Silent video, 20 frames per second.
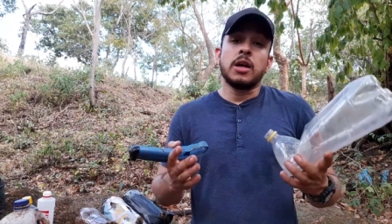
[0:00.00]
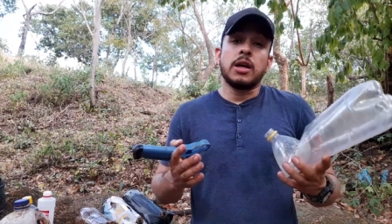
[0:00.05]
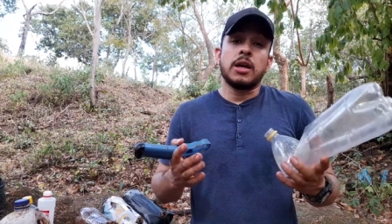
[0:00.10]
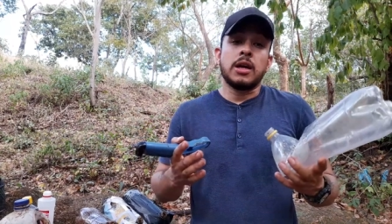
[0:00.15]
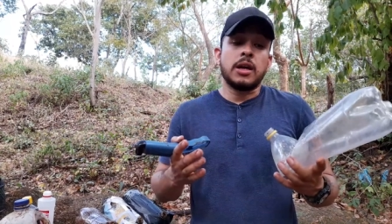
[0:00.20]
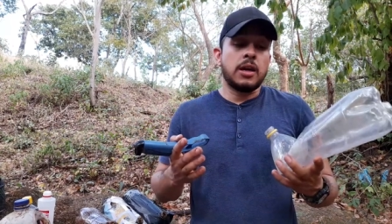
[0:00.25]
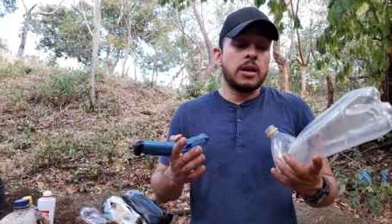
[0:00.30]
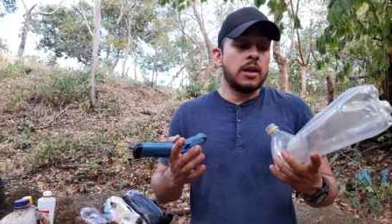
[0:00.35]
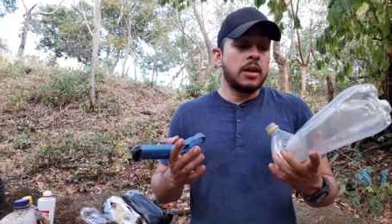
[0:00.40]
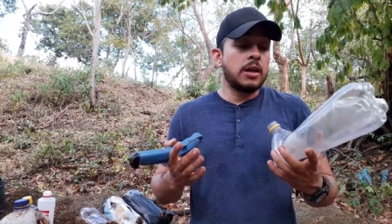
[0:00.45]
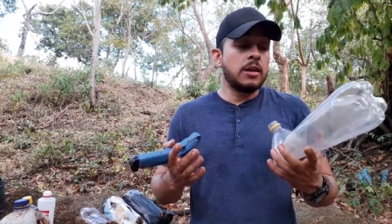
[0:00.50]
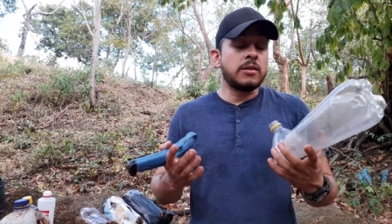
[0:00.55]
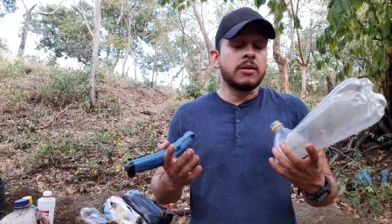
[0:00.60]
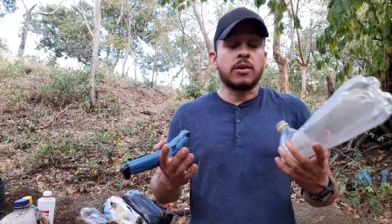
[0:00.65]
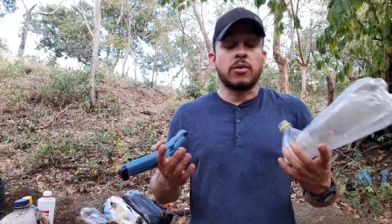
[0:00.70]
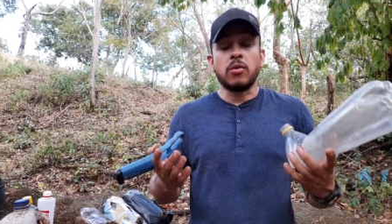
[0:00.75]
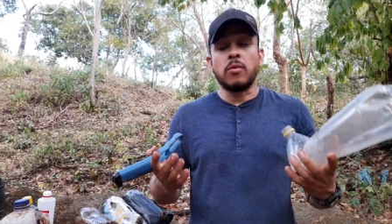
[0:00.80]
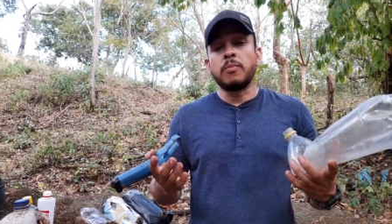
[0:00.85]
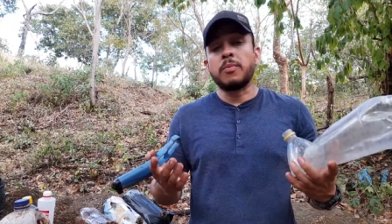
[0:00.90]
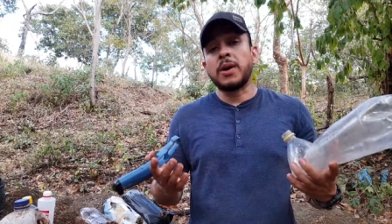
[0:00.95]
eh,
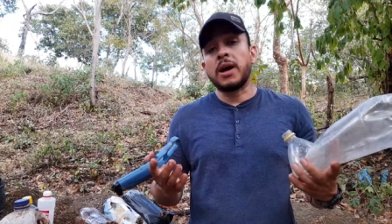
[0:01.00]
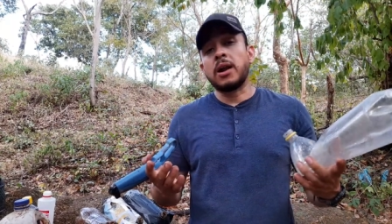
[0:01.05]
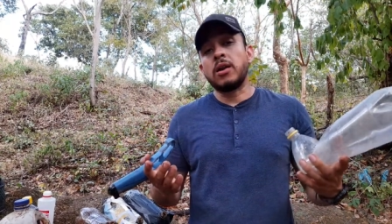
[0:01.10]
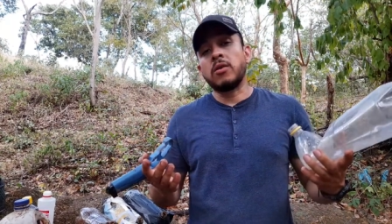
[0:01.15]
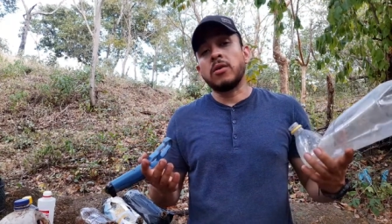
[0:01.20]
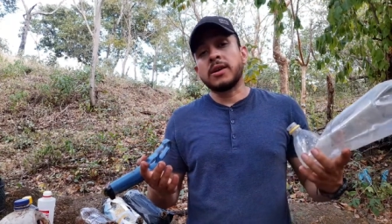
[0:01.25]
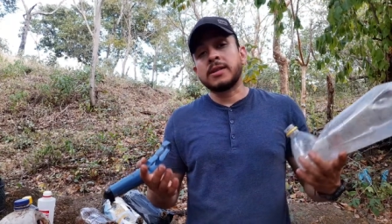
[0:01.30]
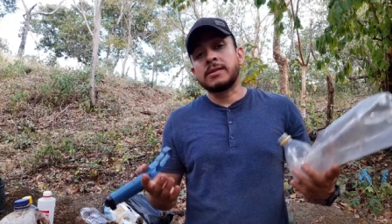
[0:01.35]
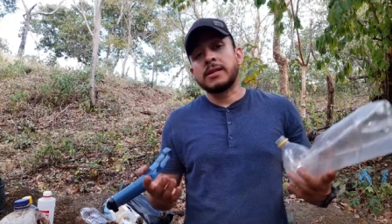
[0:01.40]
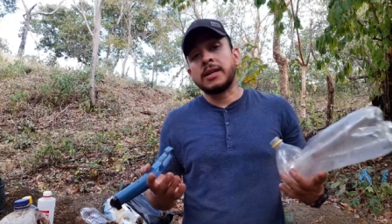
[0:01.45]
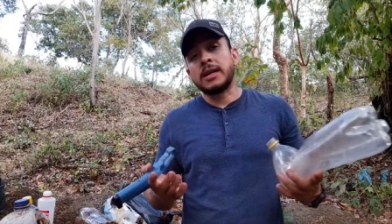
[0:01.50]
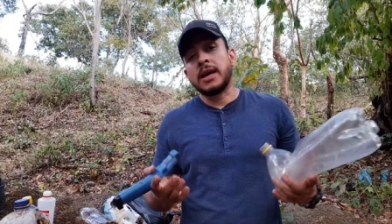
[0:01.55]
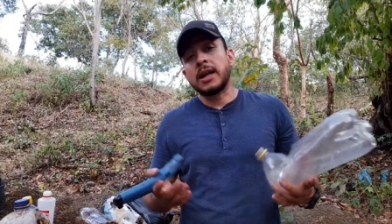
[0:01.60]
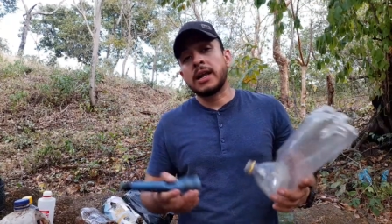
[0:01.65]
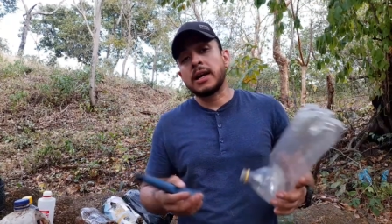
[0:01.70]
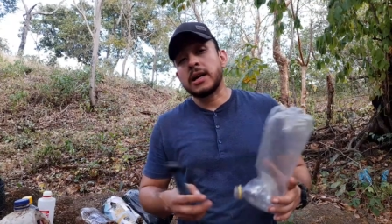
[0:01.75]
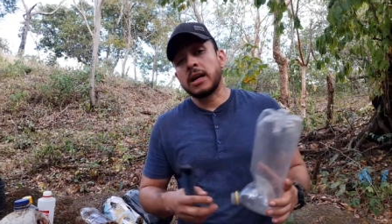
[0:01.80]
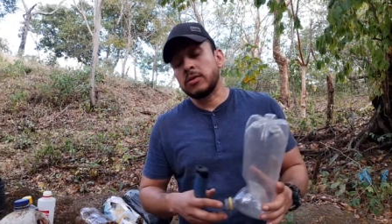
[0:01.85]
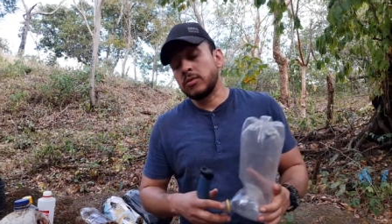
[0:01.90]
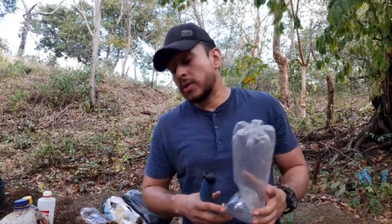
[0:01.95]
interrumpan lo que sería
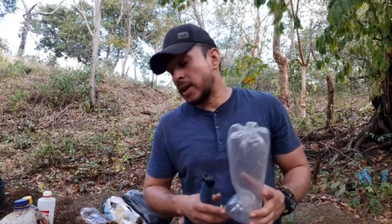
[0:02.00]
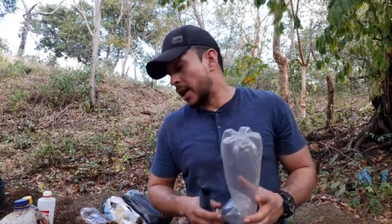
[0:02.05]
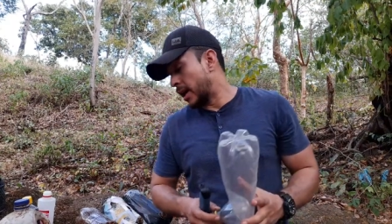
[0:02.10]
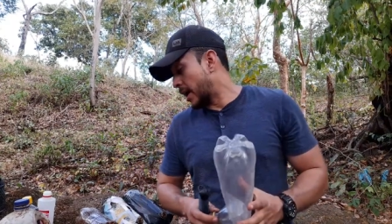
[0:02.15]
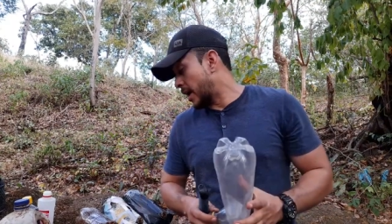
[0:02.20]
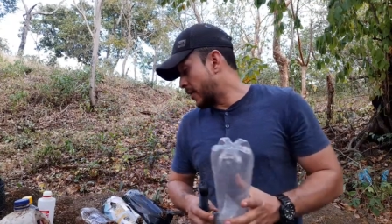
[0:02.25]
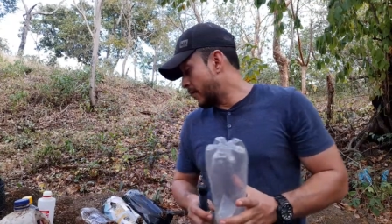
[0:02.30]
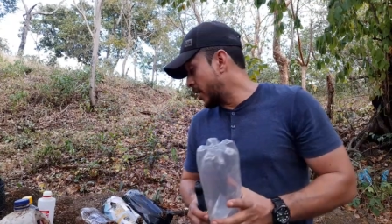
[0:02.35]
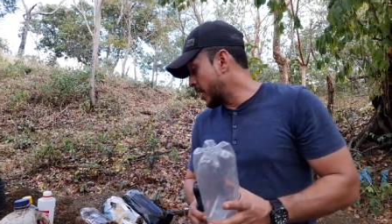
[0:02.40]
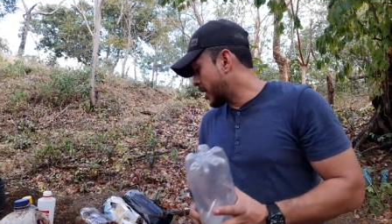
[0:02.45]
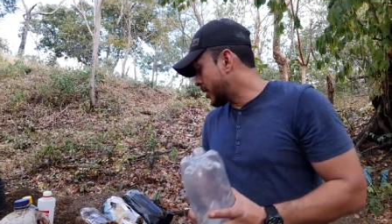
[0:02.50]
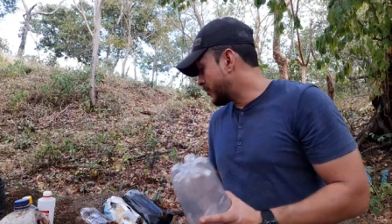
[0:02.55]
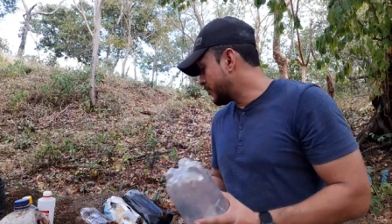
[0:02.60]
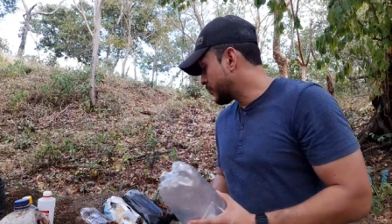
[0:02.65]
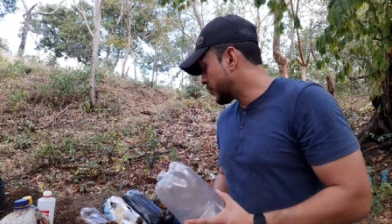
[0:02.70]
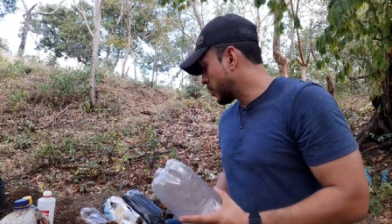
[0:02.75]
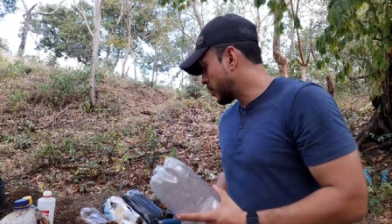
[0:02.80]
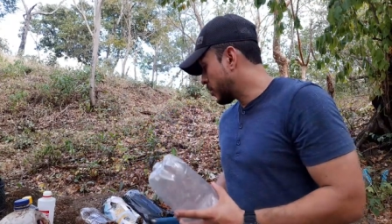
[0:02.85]
la captura de la abeja.